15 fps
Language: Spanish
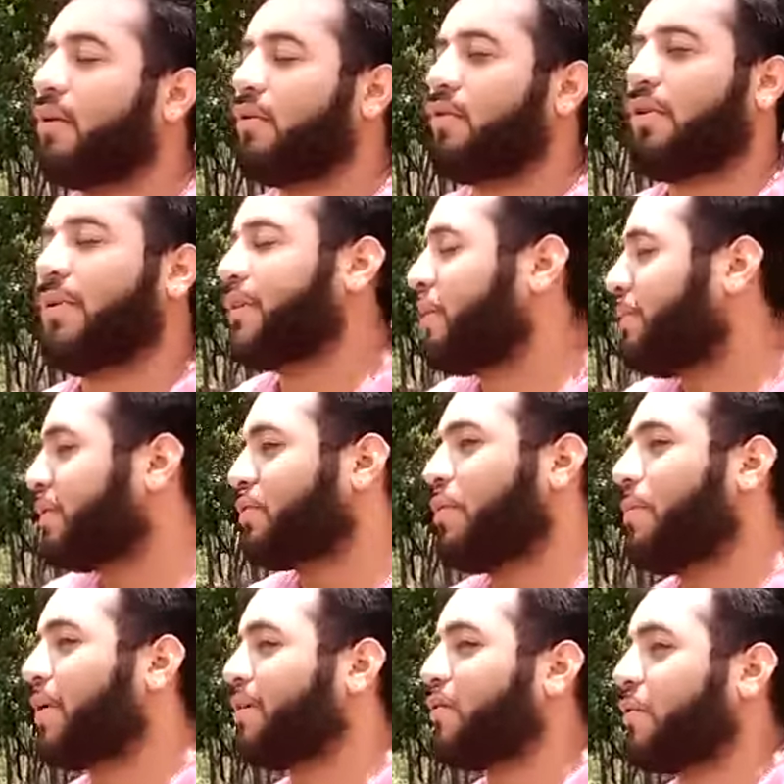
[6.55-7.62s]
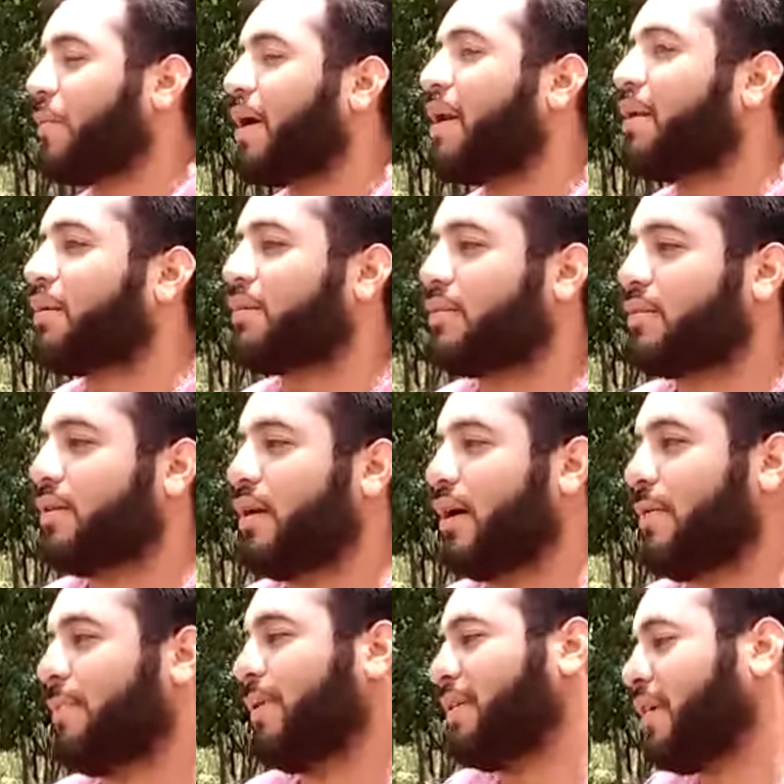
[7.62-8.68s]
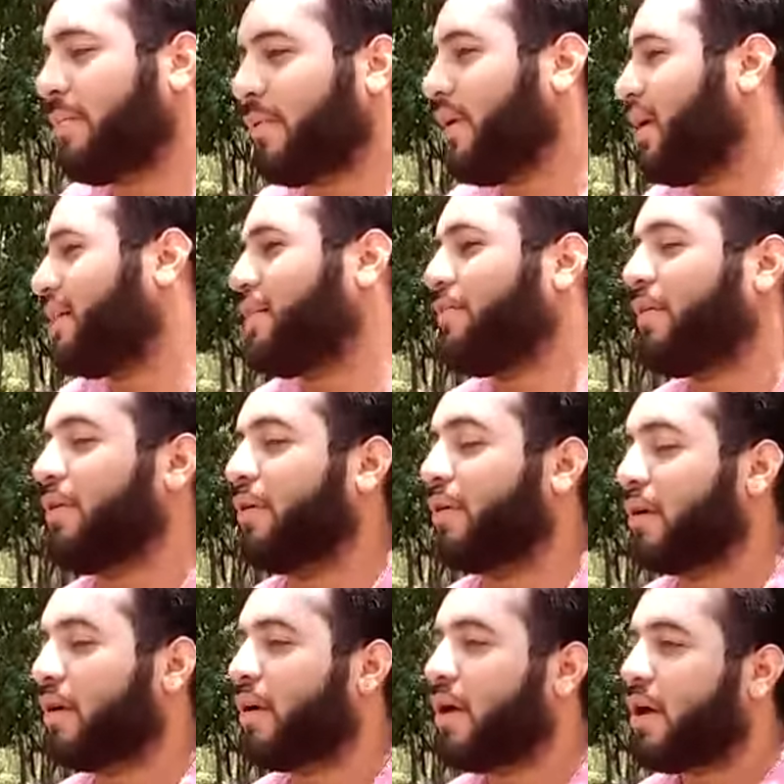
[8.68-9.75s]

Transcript: Yo iba a hacer mis compras normales y al pasar por el exhibidor